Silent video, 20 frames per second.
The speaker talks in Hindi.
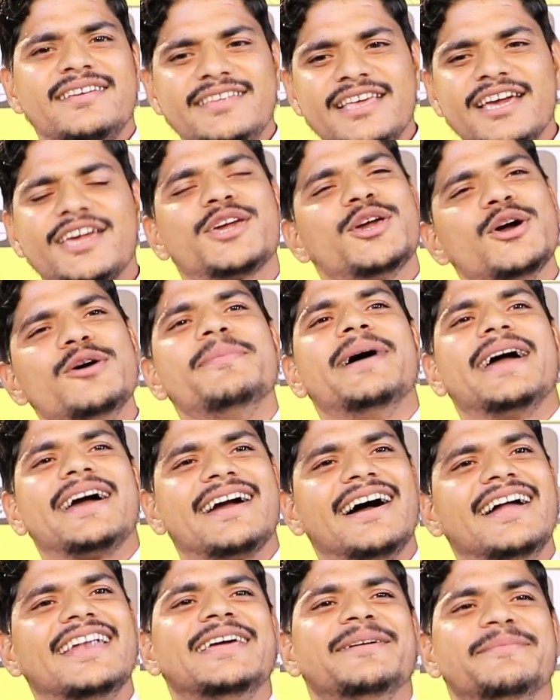ये क्यों मैं
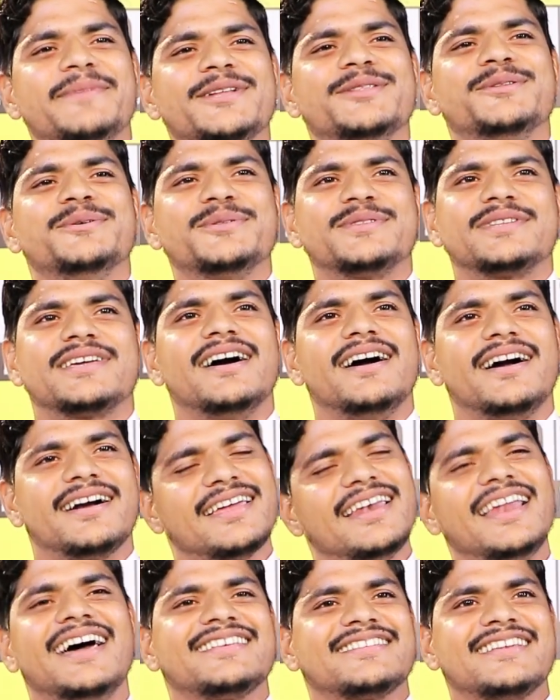खाने में दूध का
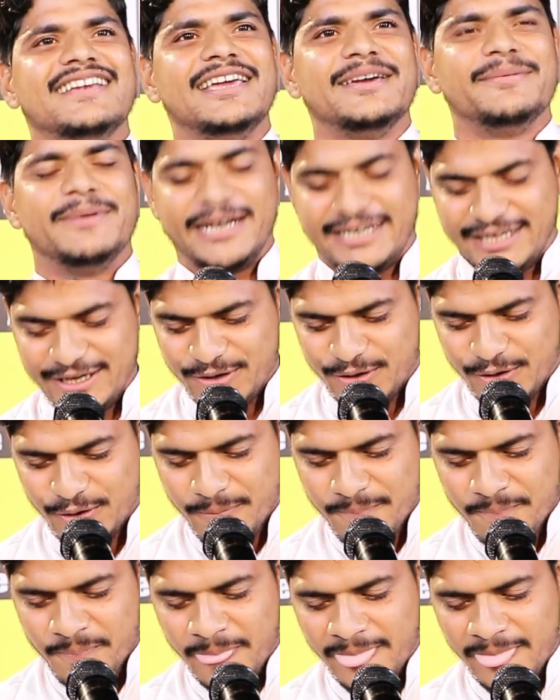गिलास लिए बैठे हो